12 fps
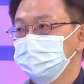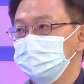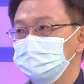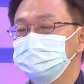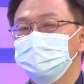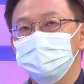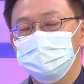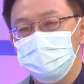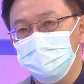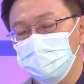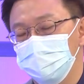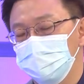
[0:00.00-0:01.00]
ติดเชื้อไม่เกิ
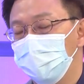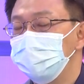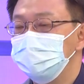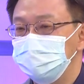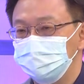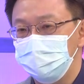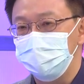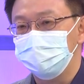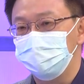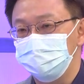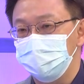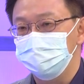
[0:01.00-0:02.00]
นห้าร้อยคนวันนี้ตัวเลข
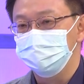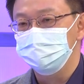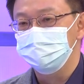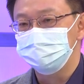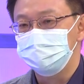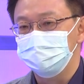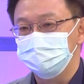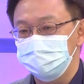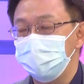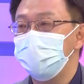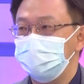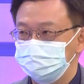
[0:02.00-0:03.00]
เรายังยั
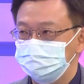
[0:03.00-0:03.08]
งยังห่าง